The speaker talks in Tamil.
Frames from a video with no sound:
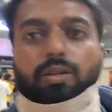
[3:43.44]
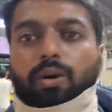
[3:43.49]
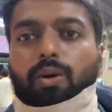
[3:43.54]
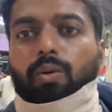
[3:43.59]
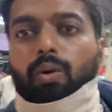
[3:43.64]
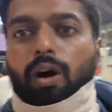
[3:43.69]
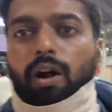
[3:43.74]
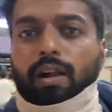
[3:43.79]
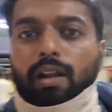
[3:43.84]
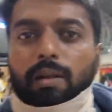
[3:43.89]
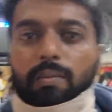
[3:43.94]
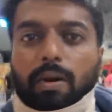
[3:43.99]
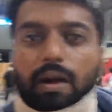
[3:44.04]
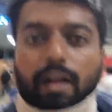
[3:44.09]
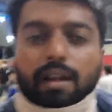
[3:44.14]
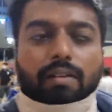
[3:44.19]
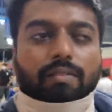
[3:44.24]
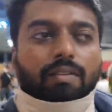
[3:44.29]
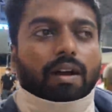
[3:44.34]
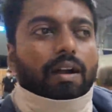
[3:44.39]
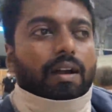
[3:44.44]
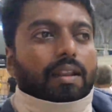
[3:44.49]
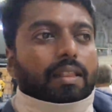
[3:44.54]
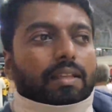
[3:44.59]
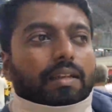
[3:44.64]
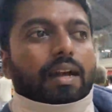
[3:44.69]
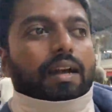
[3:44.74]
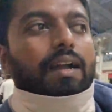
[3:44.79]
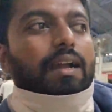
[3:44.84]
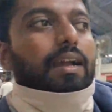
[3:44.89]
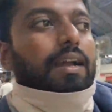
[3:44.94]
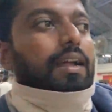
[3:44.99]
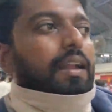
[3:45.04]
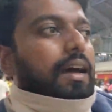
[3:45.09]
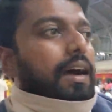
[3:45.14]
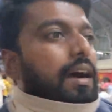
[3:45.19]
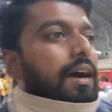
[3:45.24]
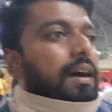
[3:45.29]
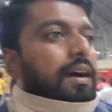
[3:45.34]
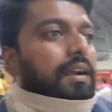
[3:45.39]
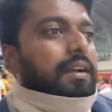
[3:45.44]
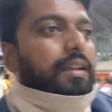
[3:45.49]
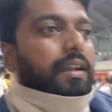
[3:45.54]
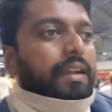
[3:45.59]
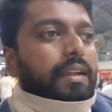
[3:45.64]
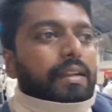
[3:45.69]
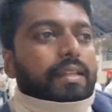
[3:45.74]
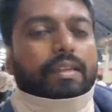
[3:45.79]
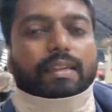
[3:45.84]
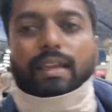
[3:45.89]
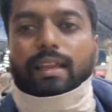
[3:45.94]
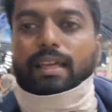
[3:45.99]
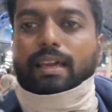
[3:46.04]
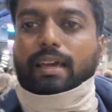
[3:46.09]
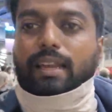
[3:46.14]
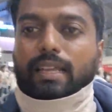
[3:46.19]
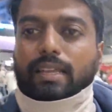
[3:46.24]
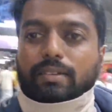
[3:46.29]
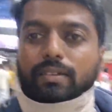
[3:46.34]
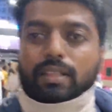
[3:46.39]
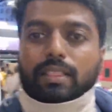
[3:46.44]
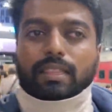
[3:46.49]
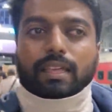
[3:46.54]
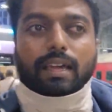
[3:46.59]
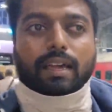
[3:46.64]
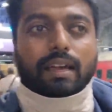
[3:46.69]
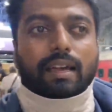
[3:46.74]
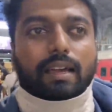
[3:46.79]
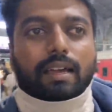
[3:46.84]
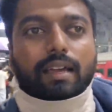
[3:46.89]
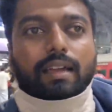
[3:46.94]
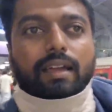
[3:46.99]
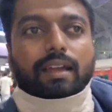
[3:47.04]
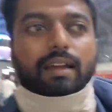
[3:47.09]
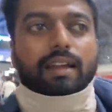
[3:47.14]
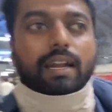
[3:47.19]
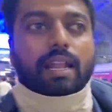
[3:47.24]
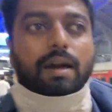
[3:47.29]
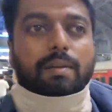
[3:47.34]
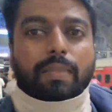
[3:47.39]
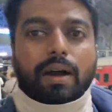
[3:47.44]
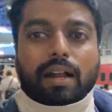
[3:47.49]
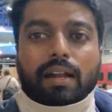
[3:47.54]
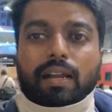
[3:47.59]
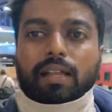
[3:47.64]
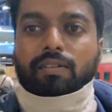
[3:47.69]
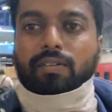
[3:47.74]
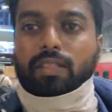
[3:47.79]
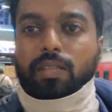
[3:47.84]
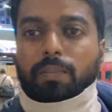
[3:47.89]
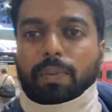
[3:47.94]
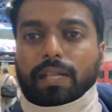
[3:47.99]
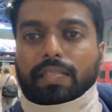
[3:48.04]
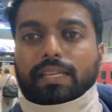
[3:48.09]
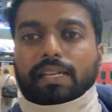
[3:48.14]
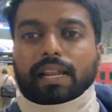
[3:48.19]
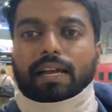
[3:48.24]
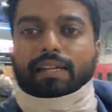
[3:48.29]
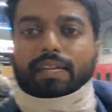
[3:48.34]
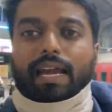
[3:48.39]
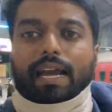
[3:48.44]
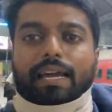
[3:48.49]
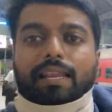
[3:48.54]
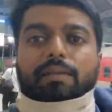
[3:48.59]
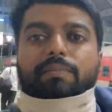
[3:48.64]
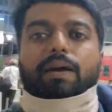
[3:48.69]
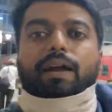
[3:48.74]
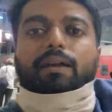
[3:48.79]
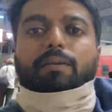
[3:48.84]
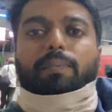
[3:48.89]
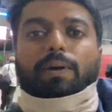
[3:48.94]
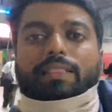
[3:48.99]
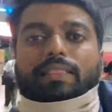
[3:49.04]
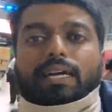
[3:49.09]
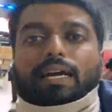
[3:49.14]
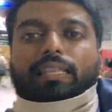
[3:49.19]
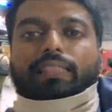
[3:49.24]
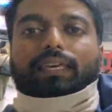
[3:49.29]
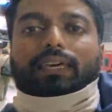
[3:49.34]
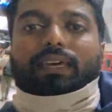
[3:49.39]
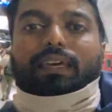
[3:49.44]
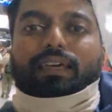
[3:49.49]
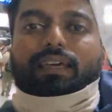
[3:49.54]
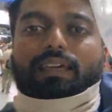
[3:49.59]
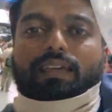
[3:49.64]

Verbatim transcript: ஸோ வாட்டர் பாட்டில் வாங்குறதுக்காக நான் ட்ரெயினுக்கு கீழே இறங்கி வந்தேன் நம்ம அண்ணன் வந்து பார்த்தீங்கன்னா கேரி பேக் பத்தாது